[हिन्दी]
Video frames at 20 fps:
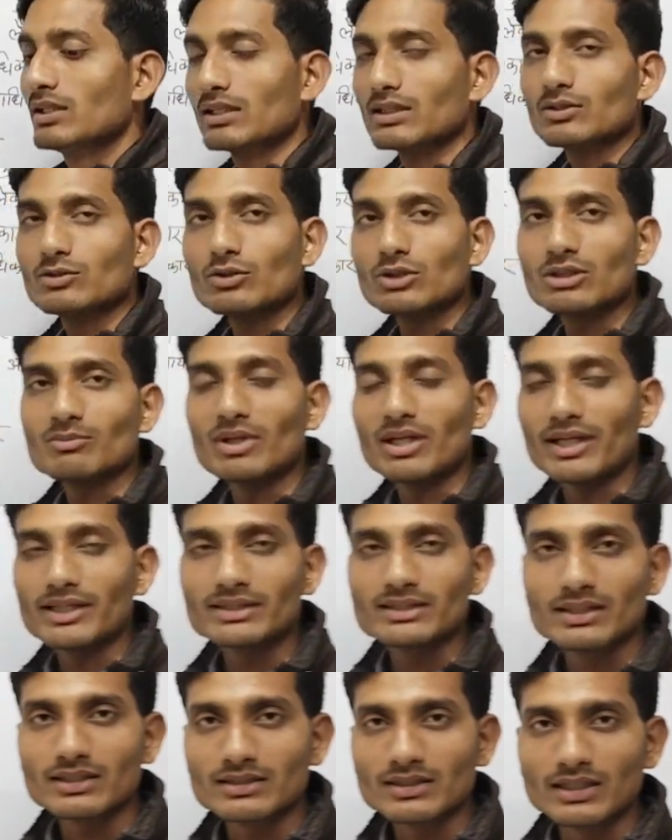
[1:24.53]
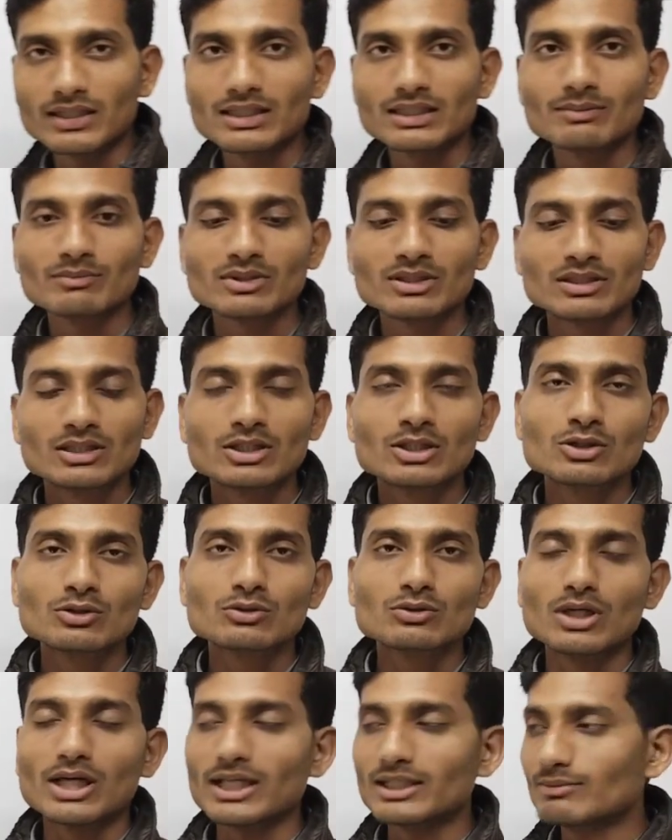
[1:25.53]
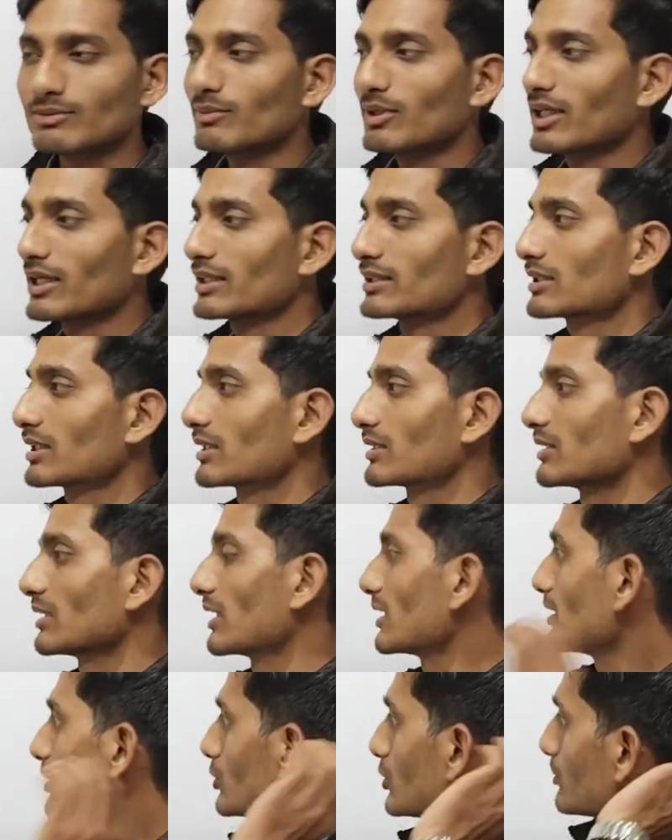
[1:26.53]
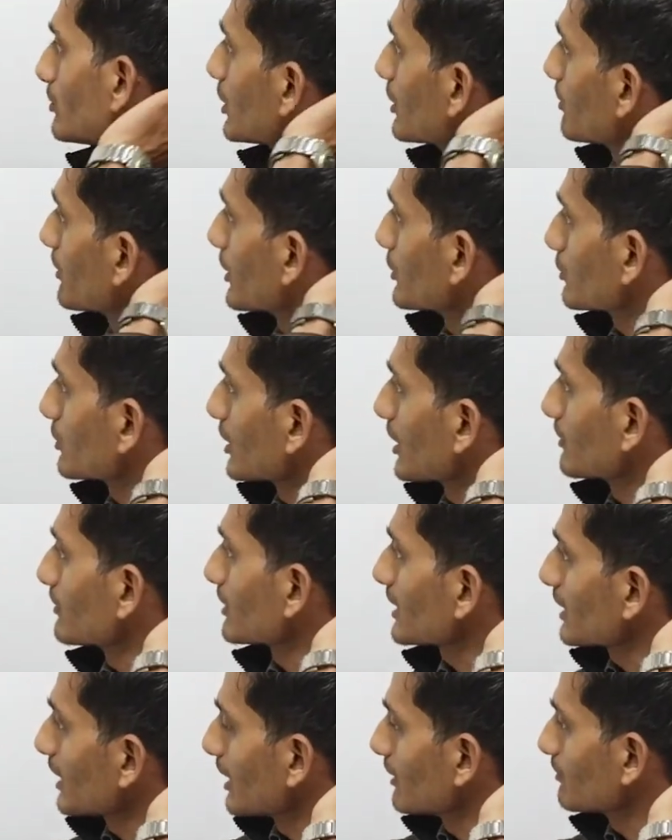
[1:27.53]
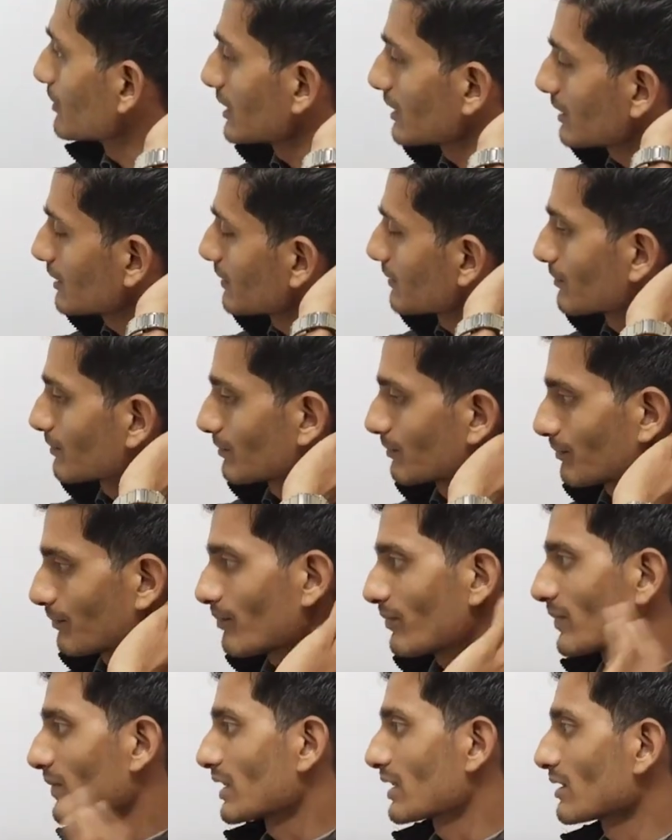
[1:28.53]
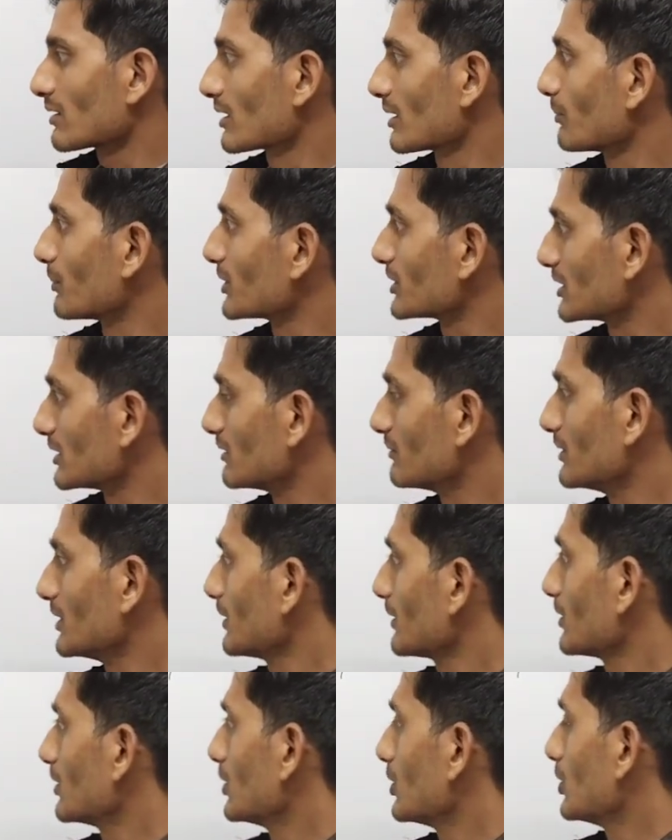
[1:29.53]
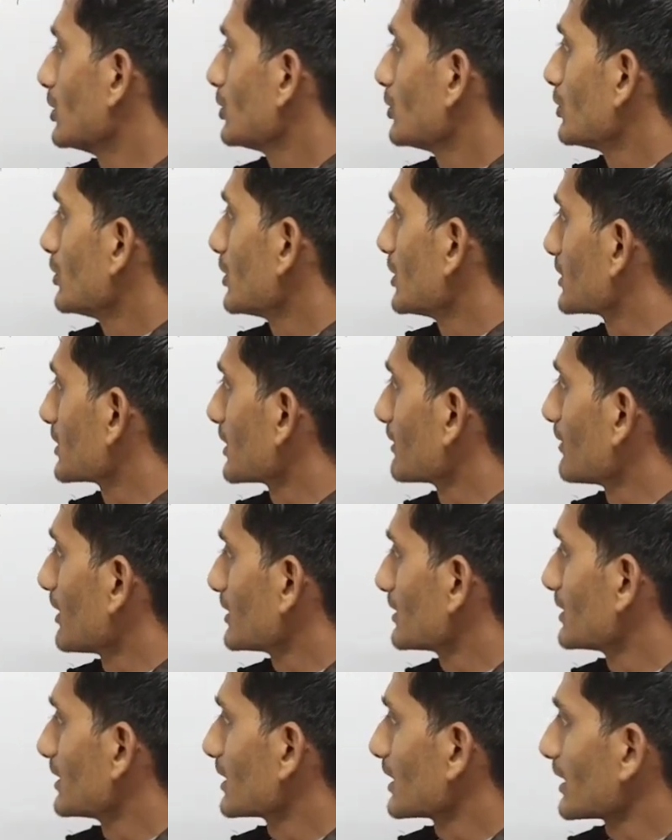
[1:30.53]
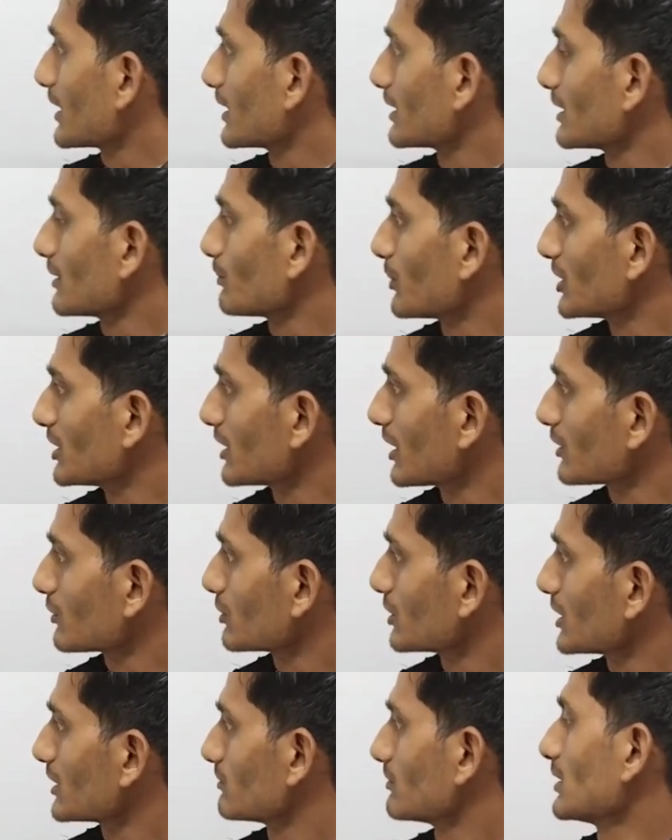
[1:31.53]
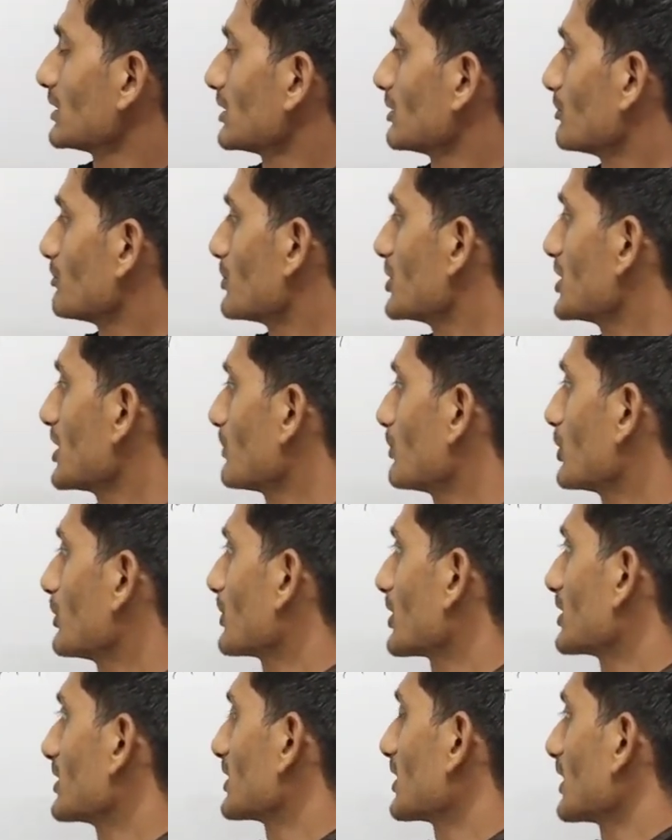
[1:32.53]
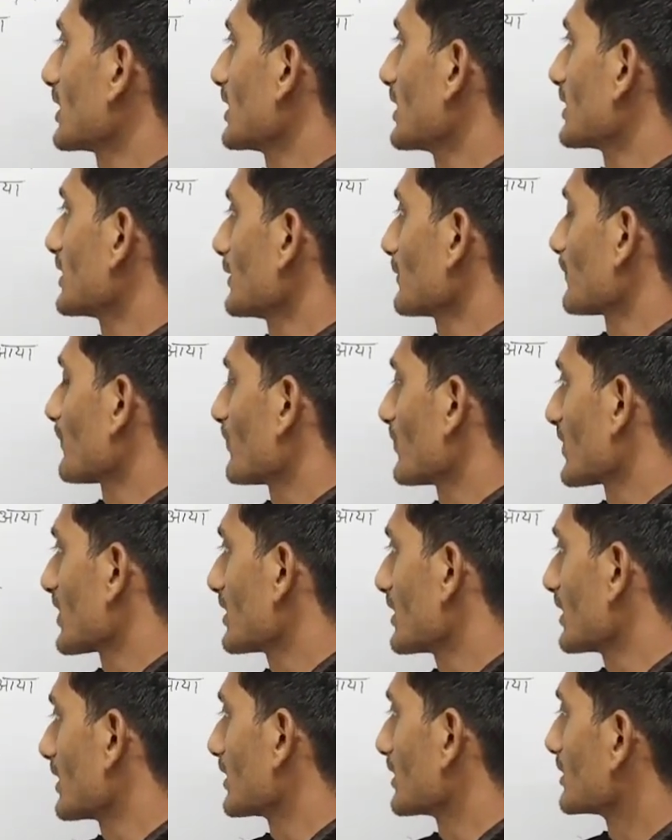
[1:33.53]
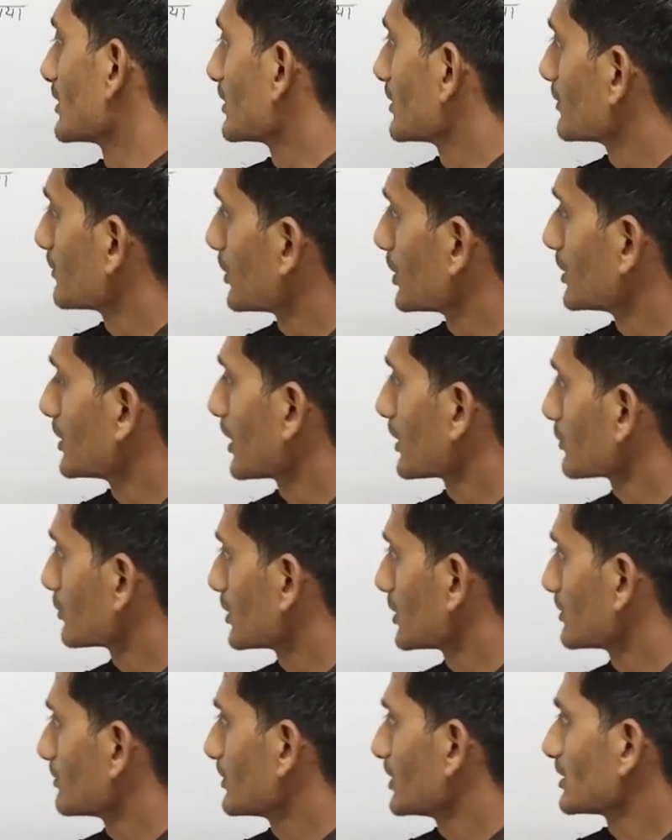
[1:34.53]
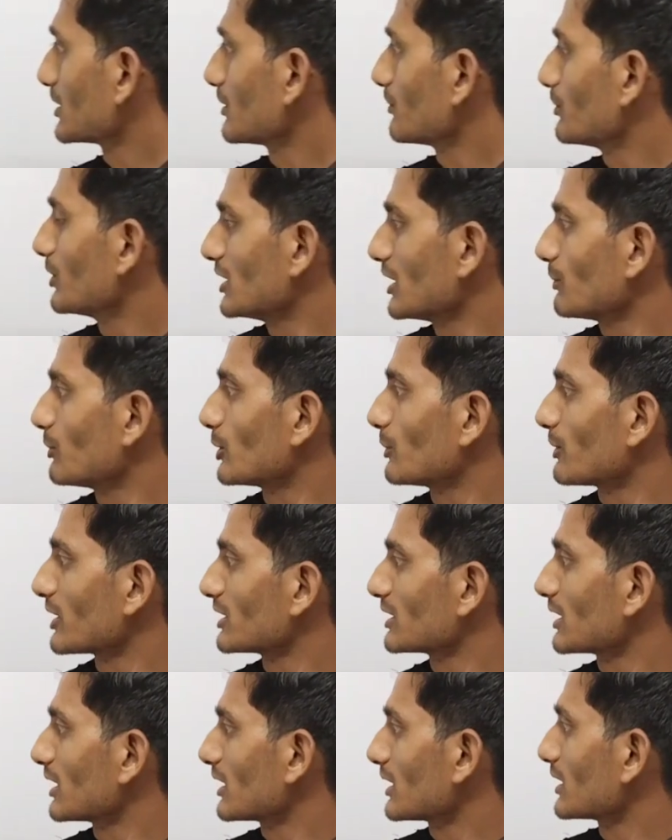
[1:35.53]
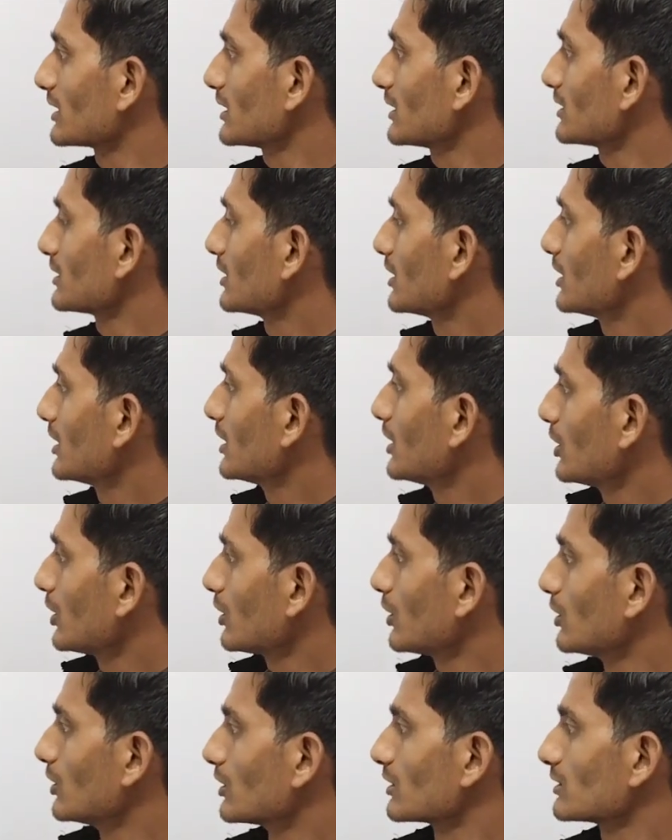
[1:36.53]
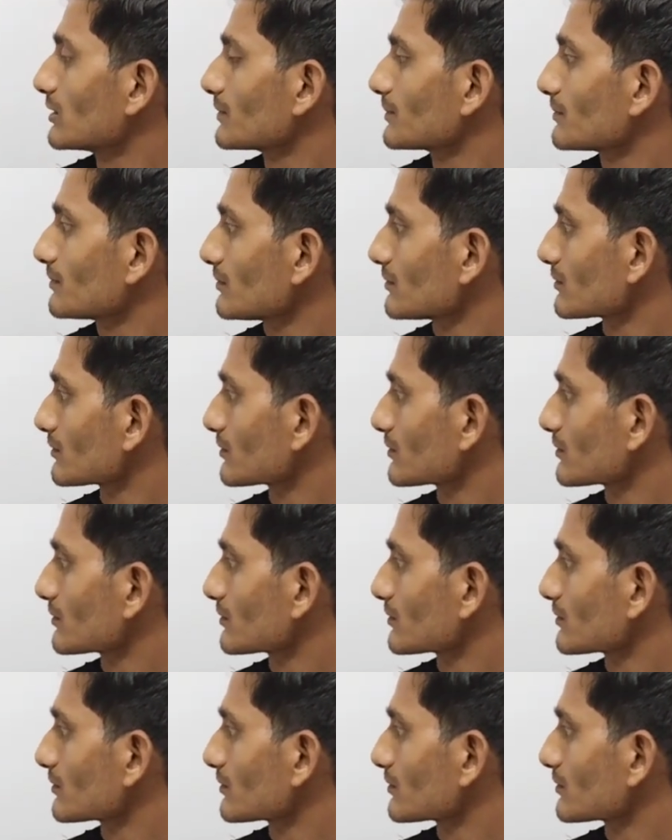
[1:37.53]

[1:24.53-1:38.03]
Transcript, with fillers: ठीक है जो कि महाराष्ट्र के रत्नागिरी में तो आज भी महाराष्ट्र का रत्नागिरी जो है वो अल्फांसो नामक आम के से प्रसिद्ध भी है इसके बाद इसने क्या किया था पंद्रह में बीजापुर पर अधिकार किया था ठीक है पंद्रह में इसने बीजापुर पर अधिकार किया था और